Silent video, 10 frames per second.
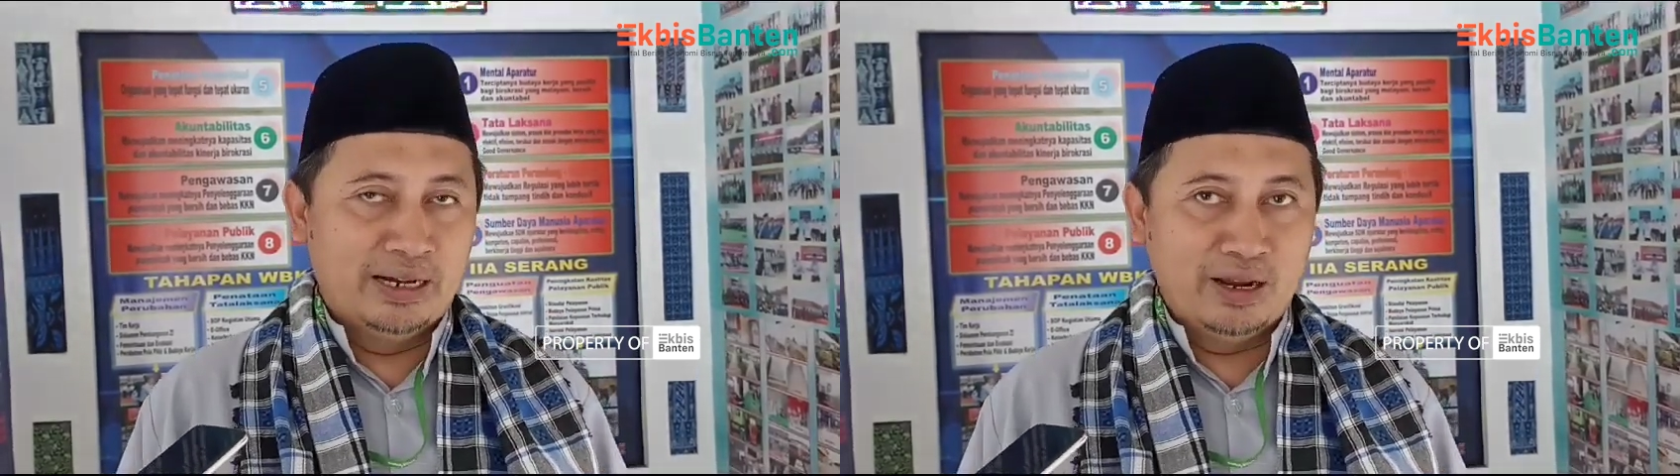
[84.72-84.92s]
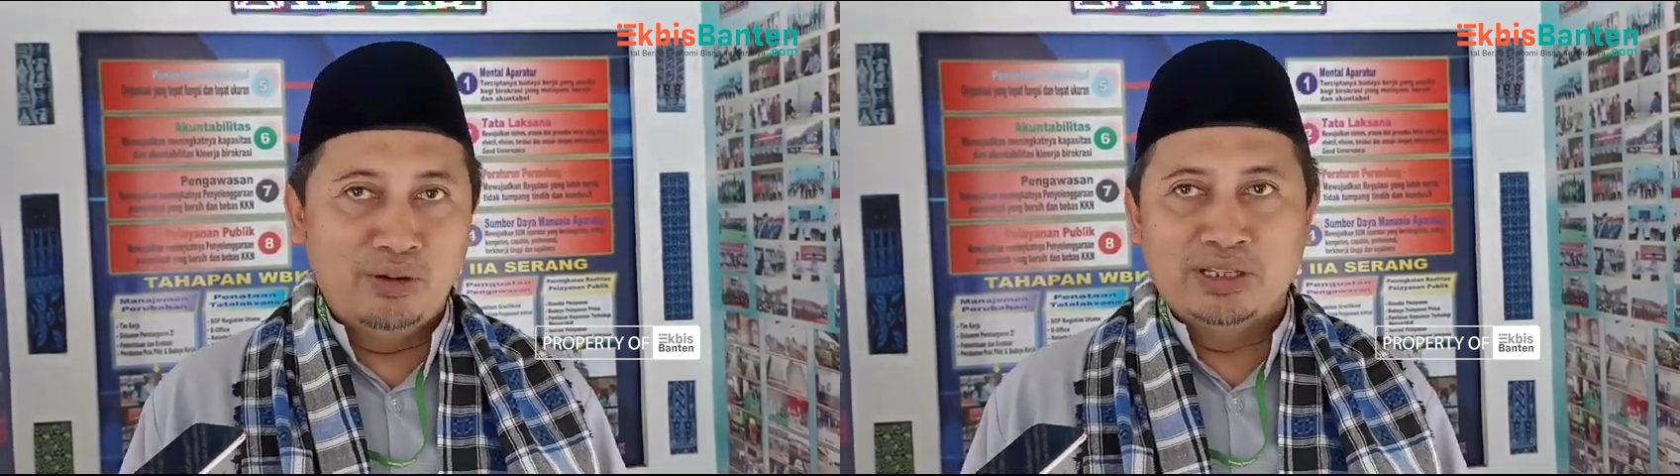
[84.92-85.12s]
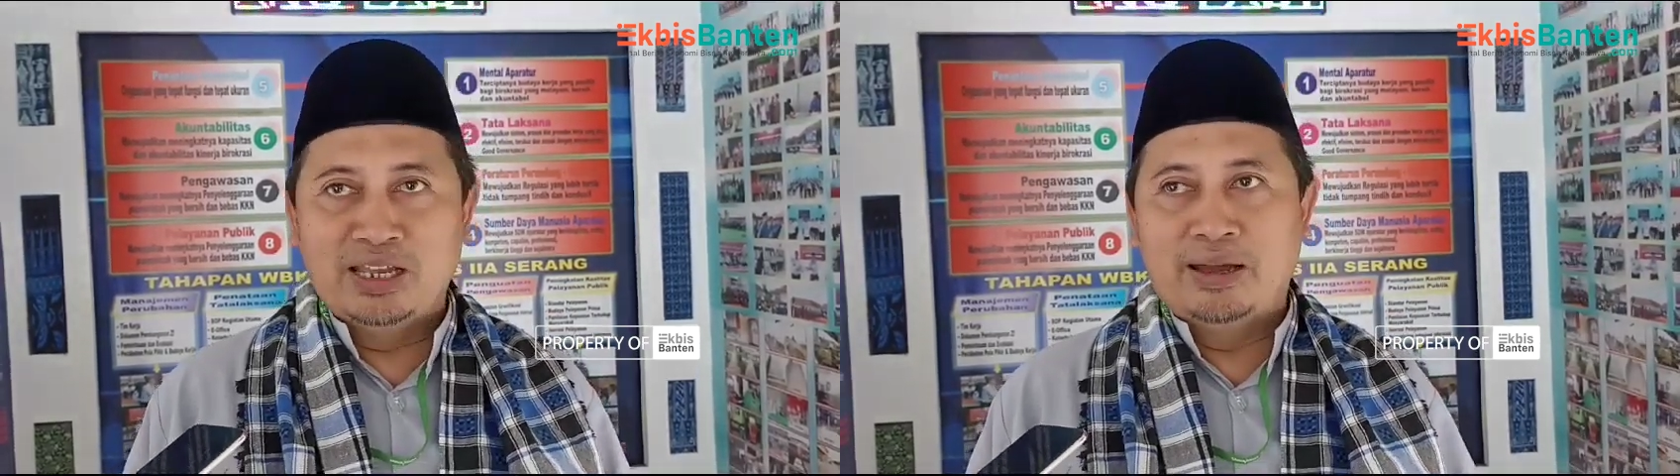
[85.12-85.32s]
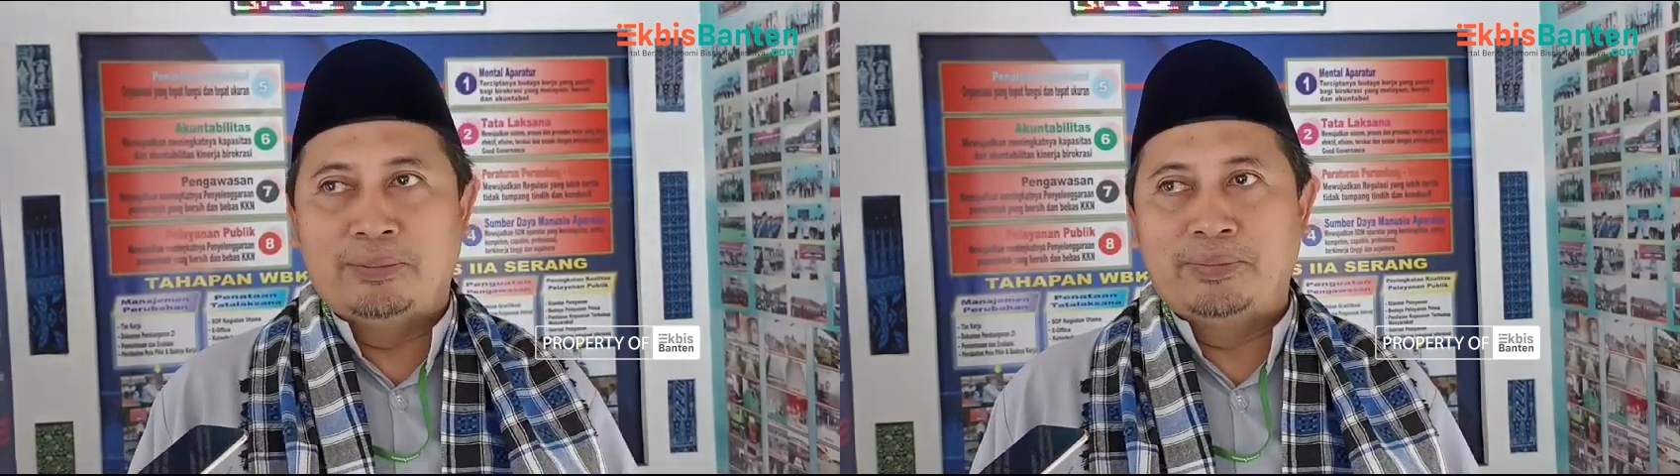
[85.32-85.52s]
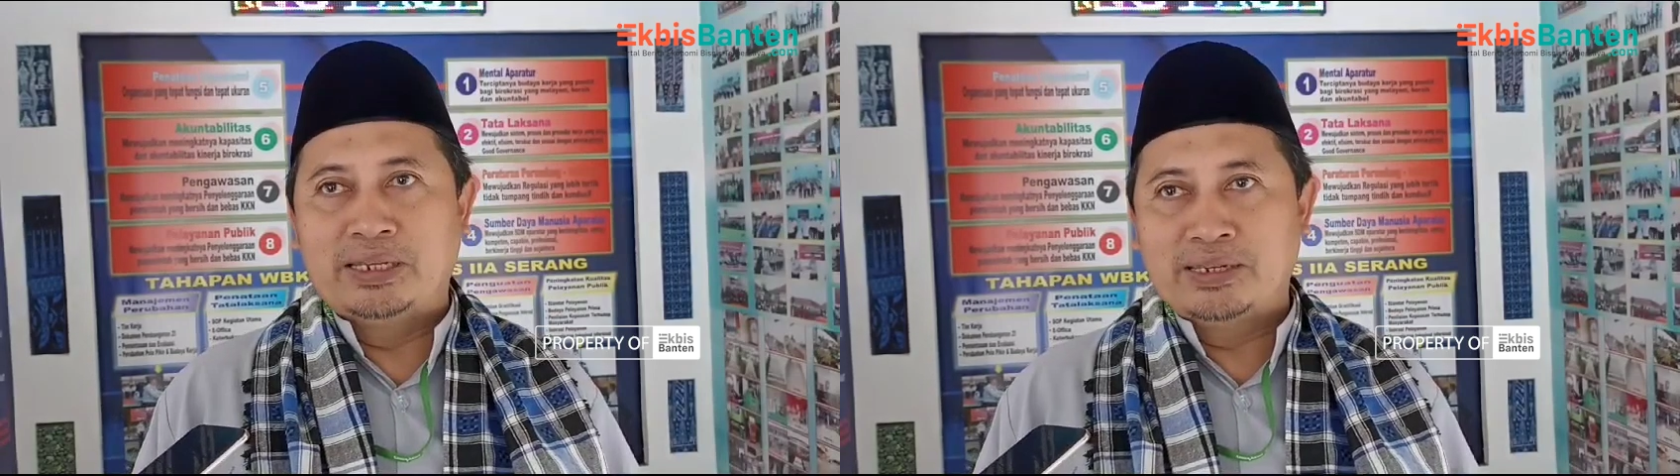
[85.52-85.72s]
dan kalau
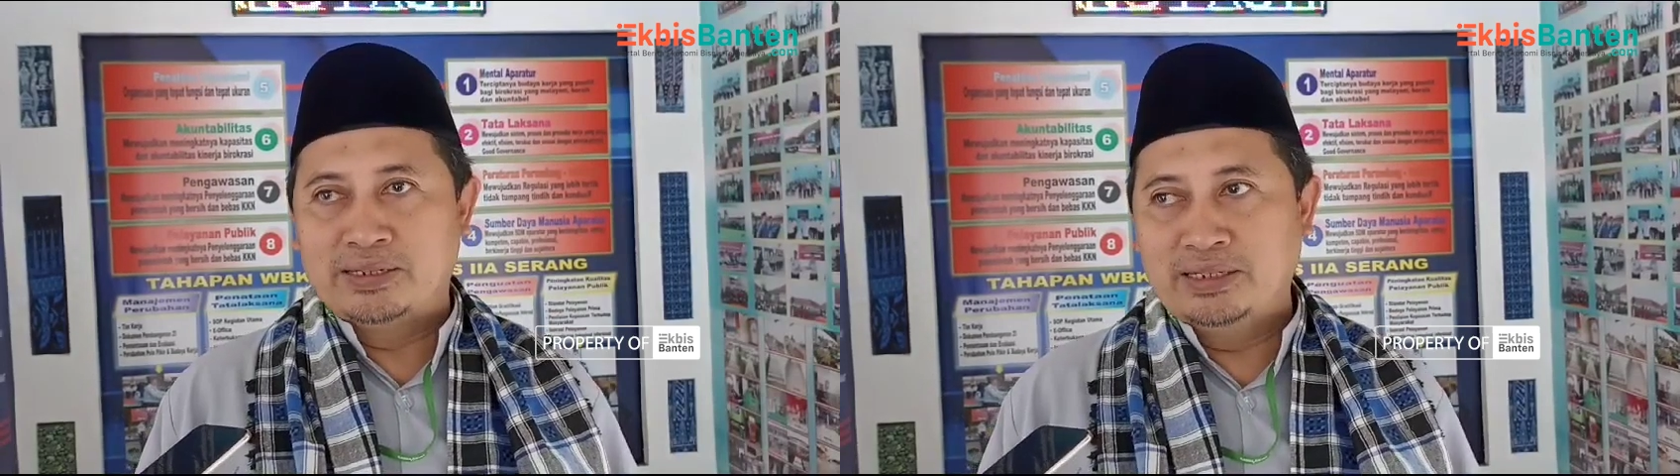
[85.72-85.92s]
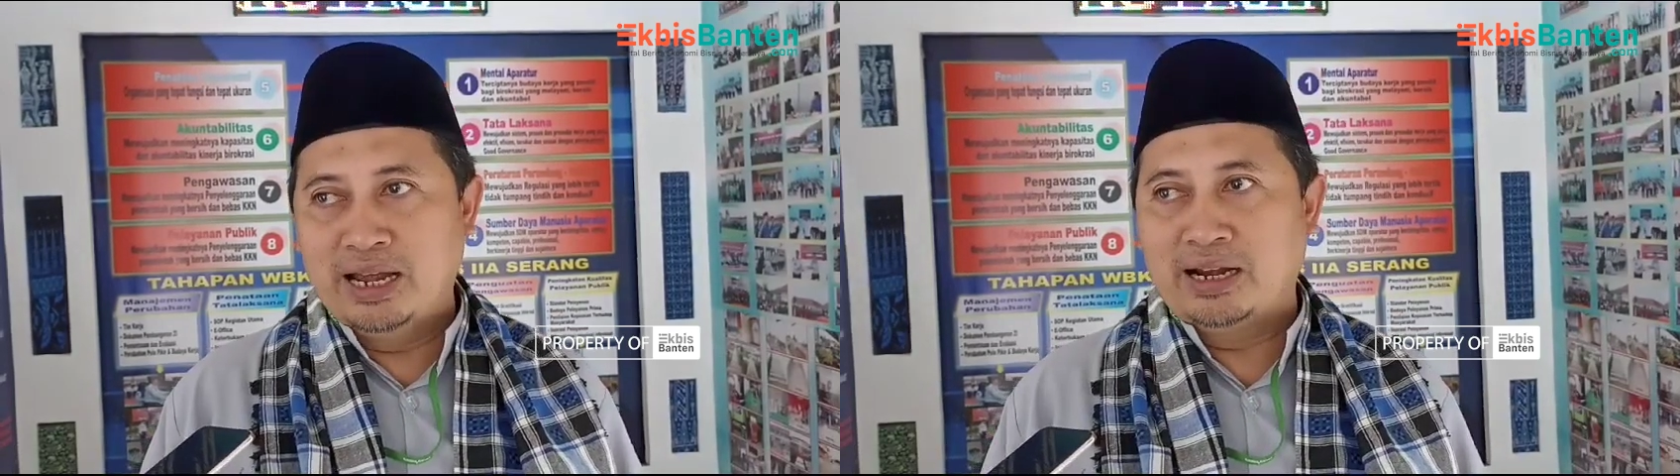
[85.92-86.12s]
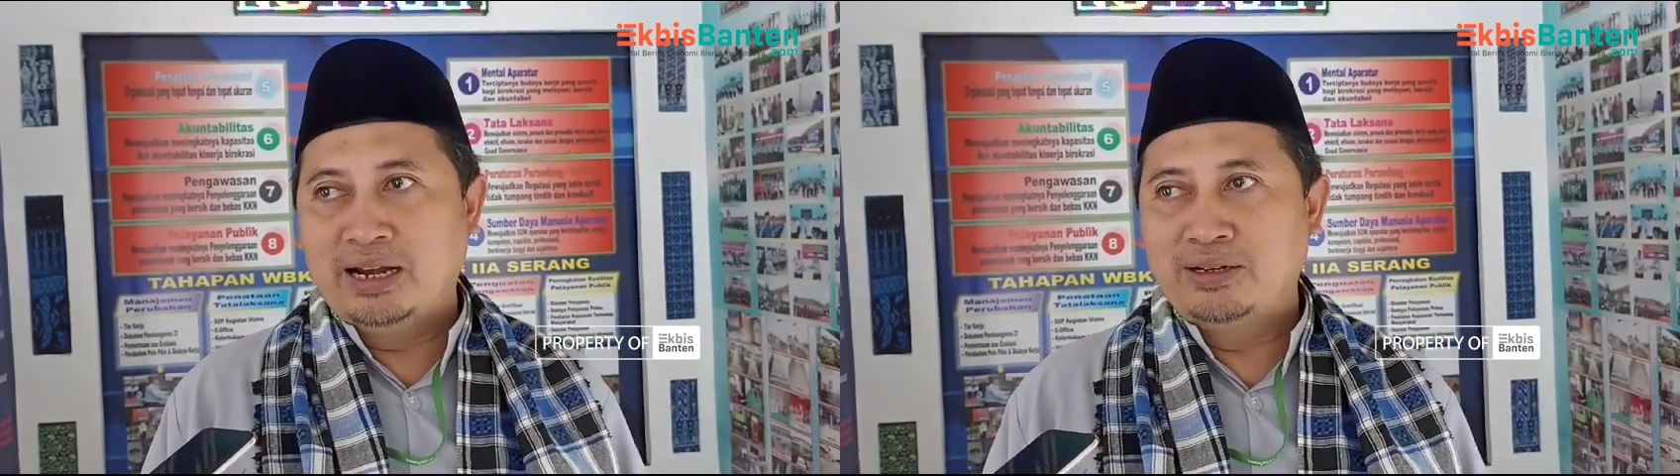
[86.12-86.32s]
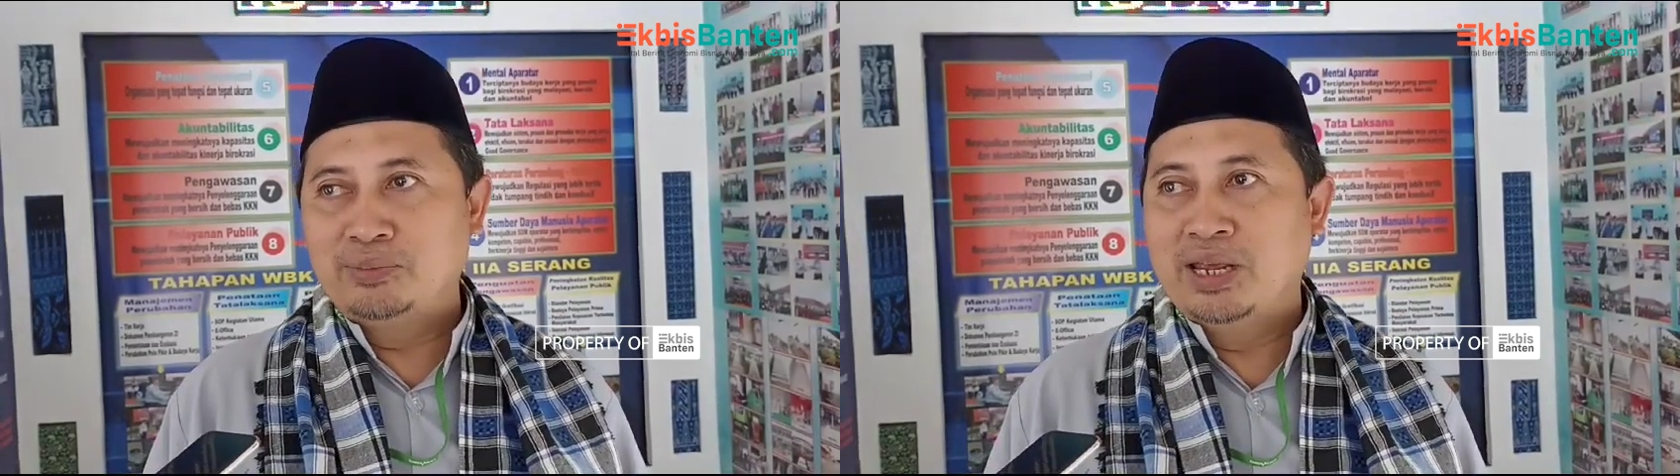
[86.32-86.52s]
kita baca sejarah